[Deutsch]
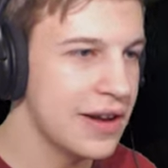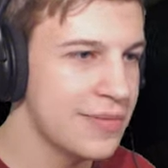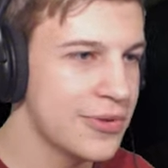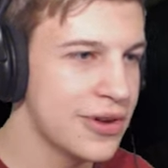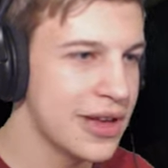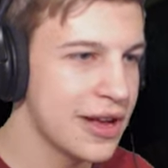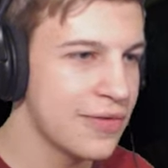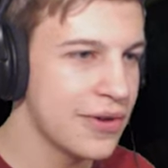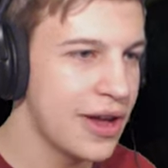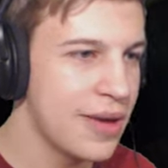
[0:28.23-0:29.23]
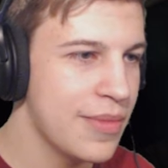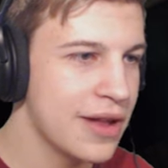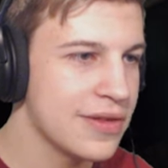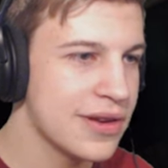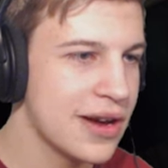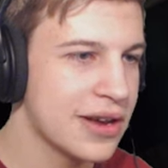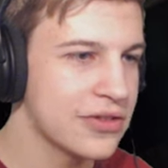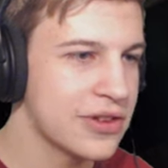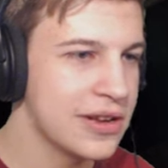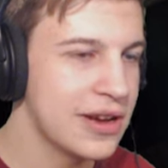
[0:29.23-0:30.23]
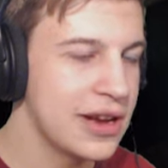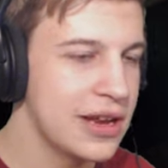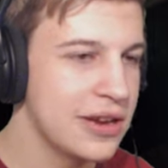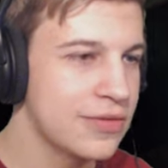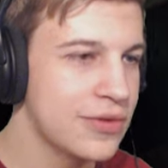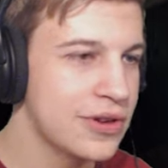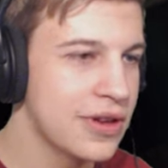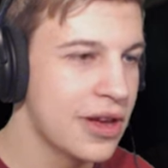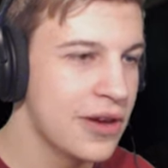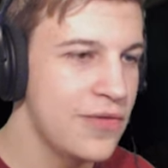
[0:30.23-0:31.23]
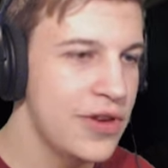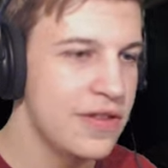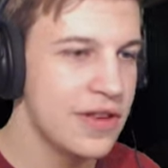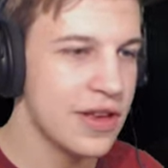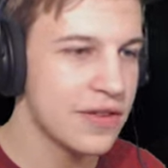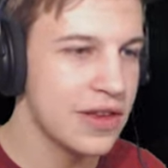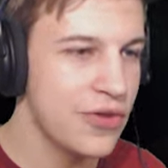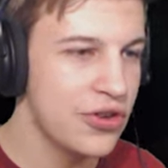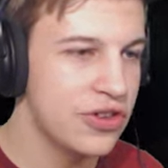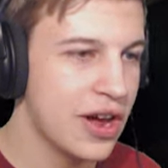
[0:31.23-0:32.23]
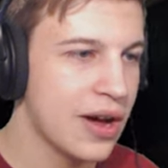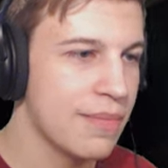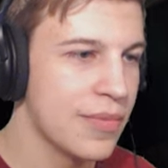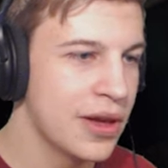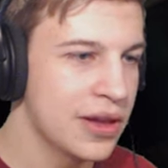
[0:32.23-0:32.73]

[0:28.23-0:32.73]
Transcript: des Projekts von einem anderen Angestellten erledigt wurde, wie Sie es gewünscht haben.